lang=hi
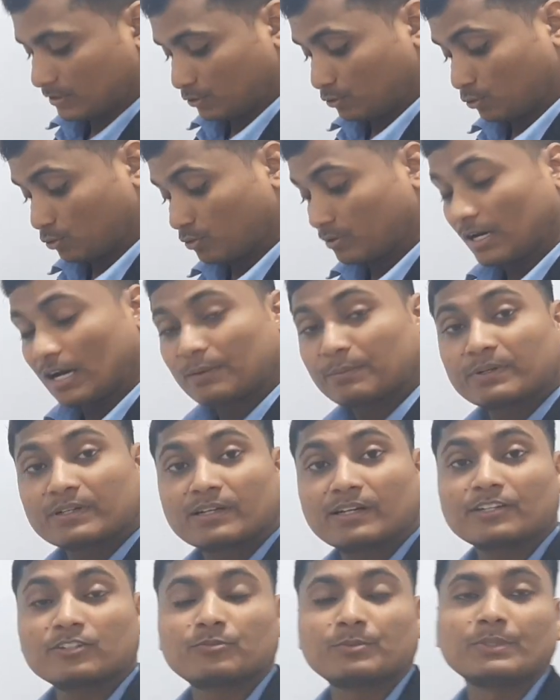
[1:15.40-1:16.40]
दोनों कार्बन
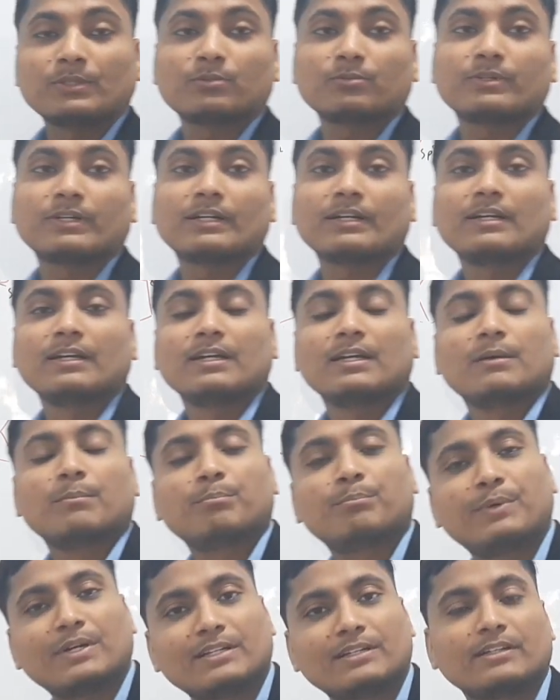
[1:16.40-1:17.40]
का टू है
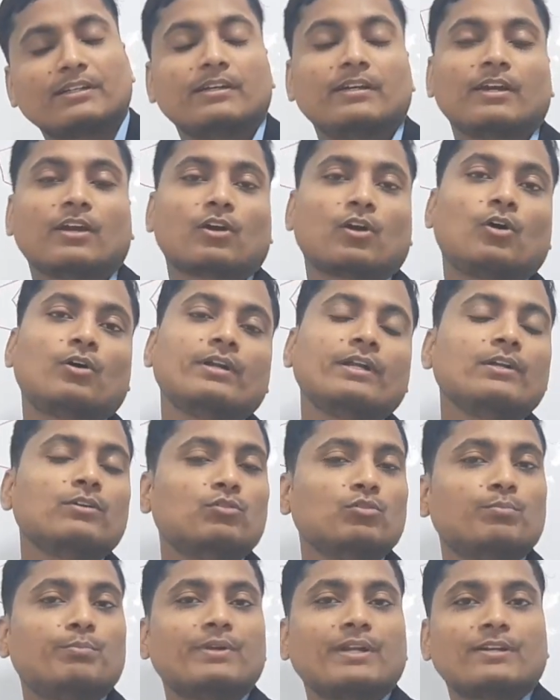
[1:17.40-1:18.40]
बट अकॉर्डिंग
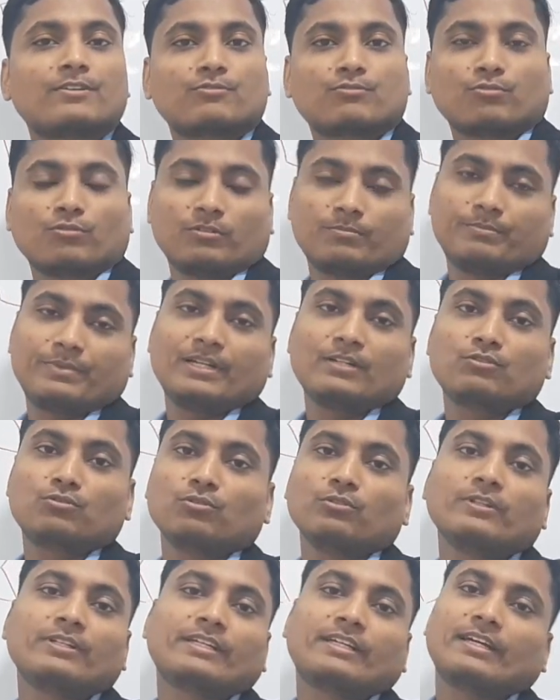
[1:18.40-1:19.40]
टू ब्रेड्स रूल ब्रेड्स
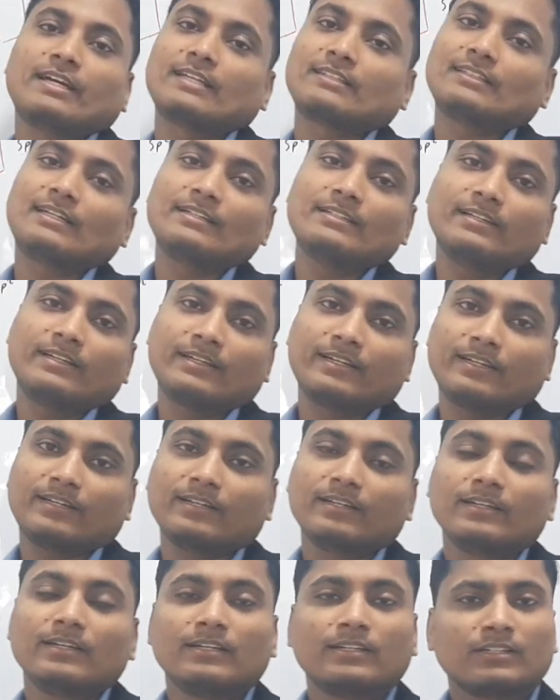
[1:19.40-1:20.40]
रूल कहता यह है
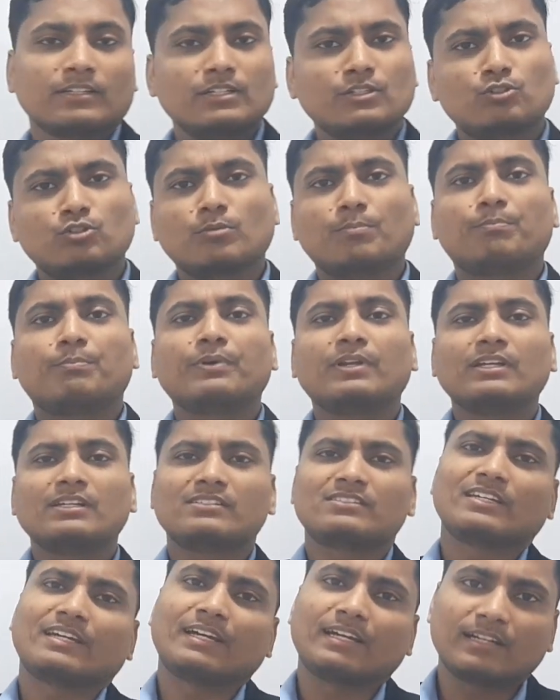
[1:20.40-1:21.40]
कि जो
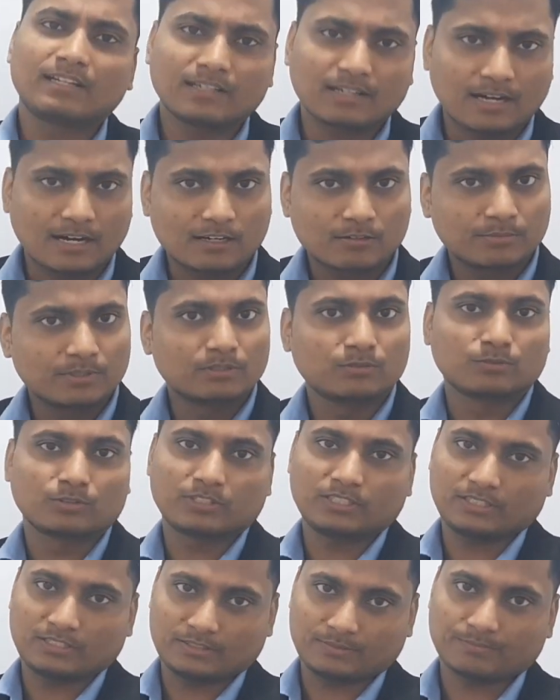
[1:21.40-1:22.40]
ब्रीज हेड कार्बन
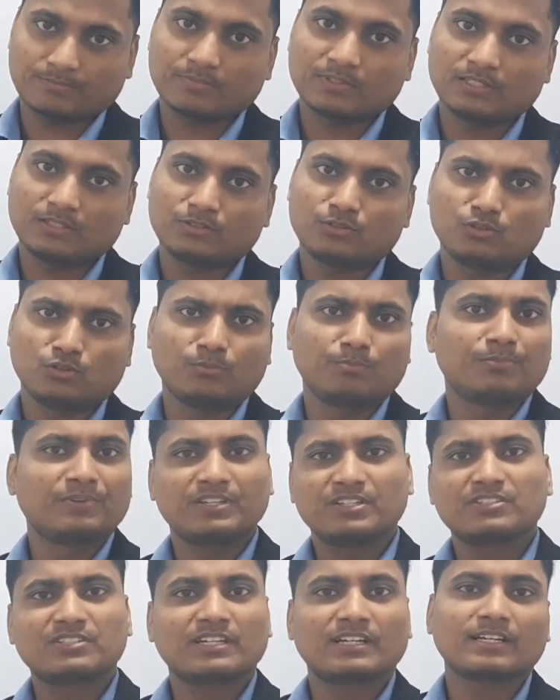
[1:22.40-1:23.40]
होते हैं जो
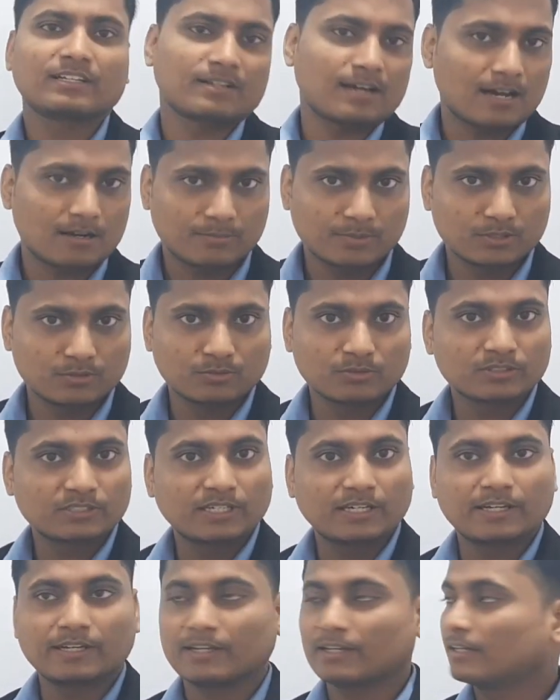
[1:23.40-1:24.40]
ब्रीज हेड कार्बन होता
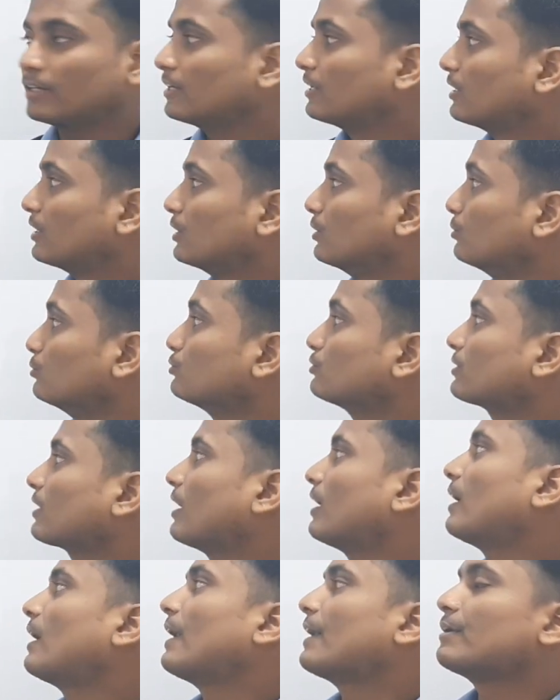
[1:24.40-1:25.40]
है
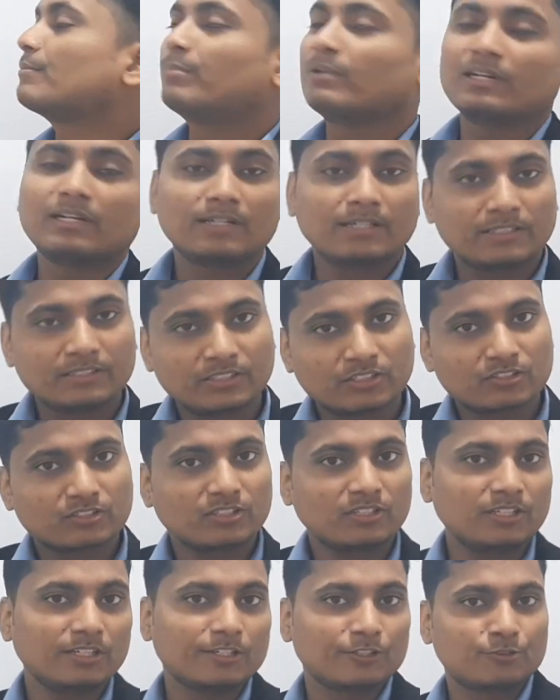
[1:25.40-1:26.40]
उसका
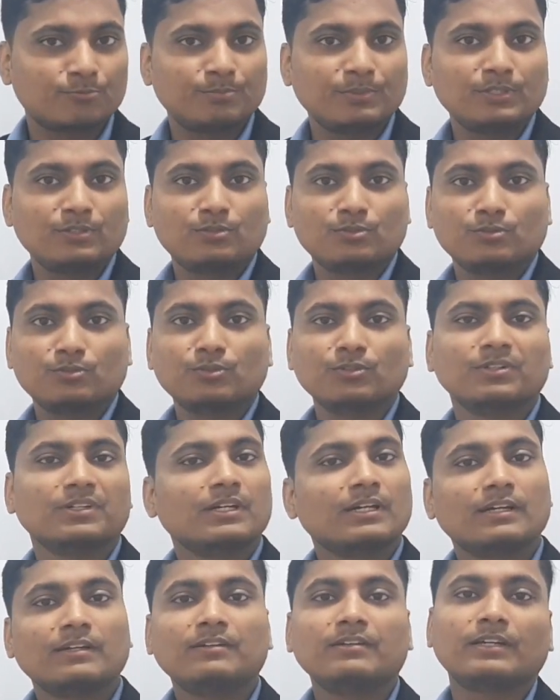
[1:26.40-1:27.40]
हाइब्रिडाइजेशन टू
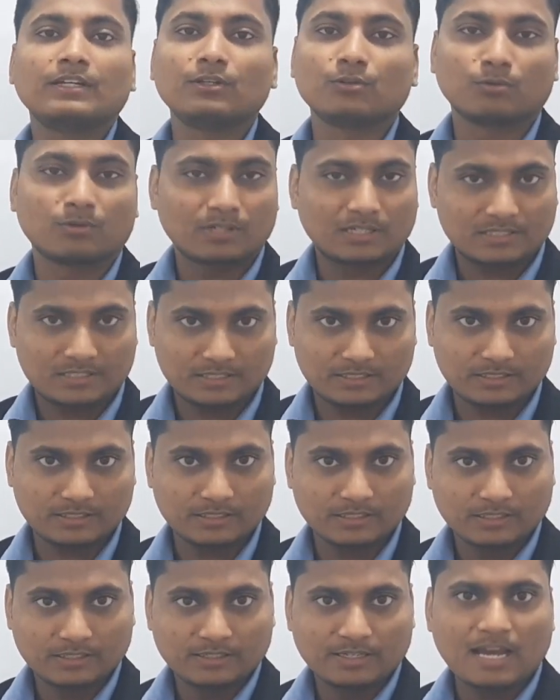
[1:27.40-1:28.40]
नहीं होना चाहिए
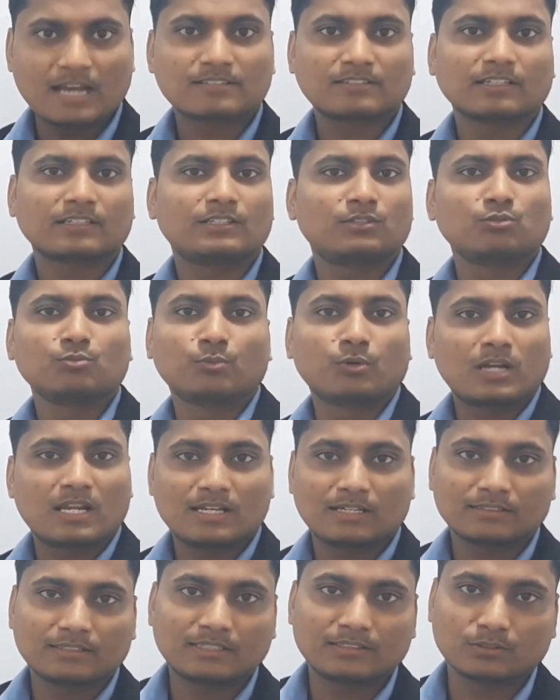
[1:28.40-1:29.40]
ऐसा क्यों बोला
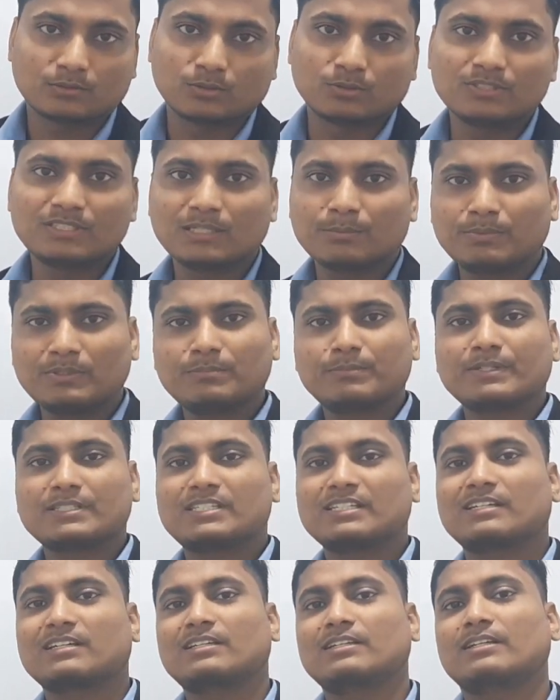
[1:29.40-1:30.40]
जाता है देखो ये भी
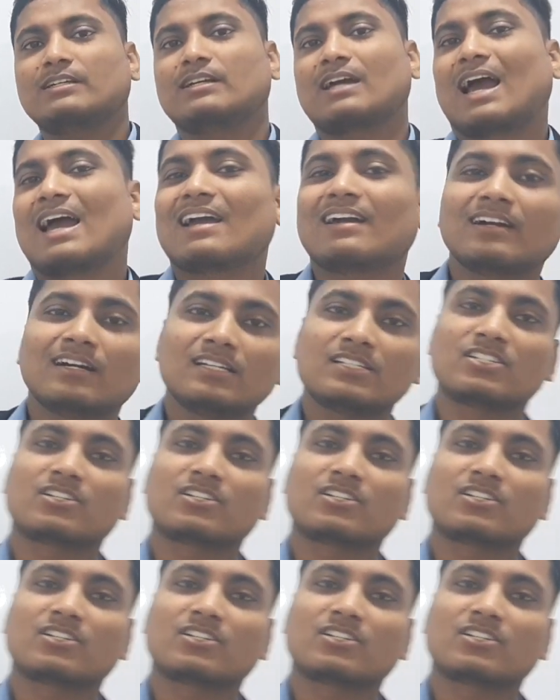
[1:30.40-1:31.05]
बेसिकली एंगल